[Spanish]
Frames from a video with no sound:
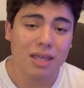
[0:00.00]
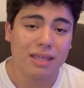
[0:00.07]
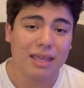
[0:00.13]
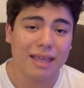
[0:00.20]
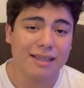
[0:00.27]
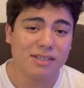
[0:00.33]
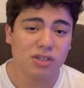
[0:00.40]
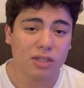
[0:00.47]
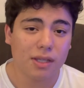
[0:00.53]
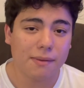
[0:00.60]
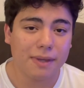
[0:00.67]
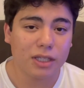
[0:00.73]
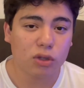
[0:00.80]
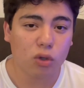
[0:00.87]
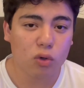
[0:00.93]
Y ahí es donde
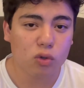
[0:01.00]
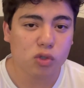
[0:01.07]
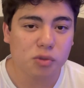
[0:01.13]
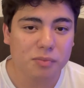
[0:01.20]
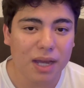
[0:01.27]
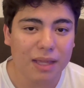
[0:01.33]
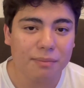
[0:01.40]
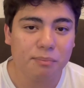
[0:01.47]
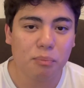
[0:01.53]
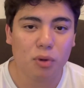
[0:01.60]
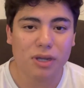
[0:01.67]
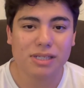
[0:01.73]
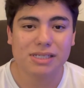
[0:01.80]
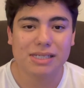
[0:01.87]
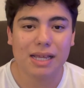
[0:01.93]
Víctor Guzmán
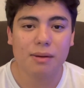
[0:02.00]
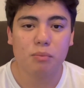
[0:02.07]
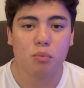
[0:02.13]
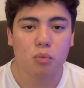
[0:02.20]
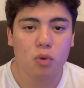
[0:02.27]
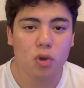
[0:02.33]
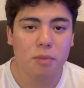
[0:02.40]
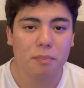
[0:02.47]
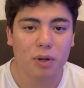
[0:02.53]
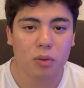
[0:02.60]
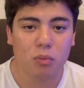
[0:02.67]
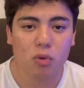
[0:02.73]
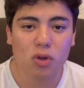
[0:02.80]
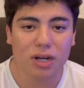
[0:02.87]
puede ser muy pero muy